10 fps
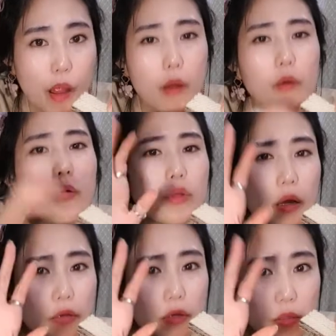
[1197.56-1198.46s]
오,
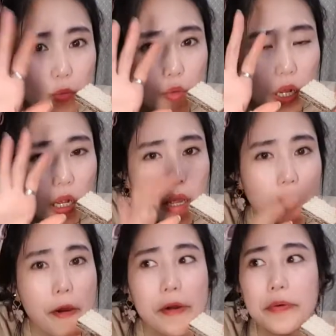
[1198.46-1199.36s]
타석기님도 잘 가요.
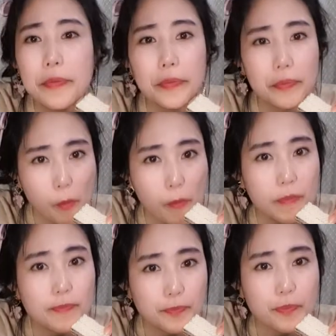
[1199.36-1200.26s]

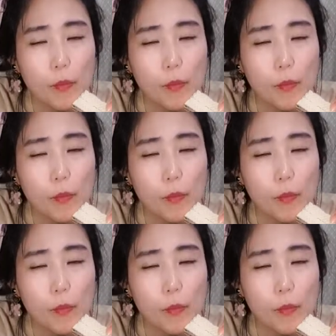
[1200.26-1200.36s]
음.